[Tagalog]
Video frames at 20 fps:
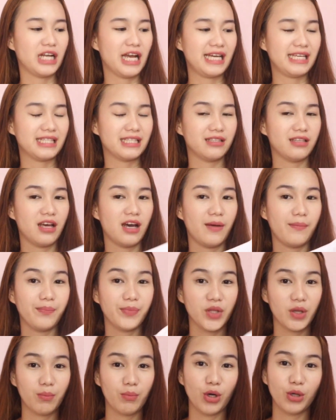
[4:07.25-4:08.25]
guys, na
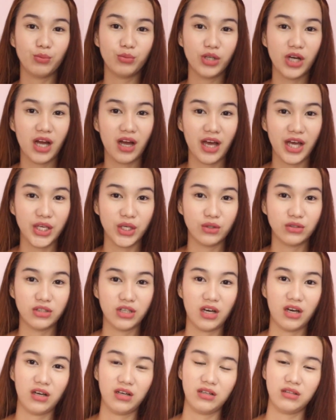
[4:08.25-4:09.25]
magbura kayo
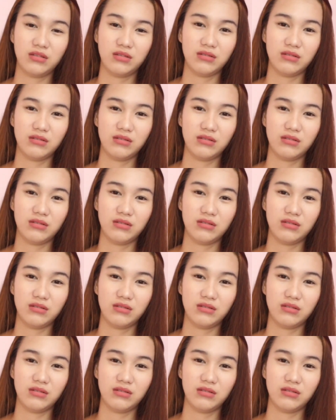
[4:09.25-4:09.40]
ng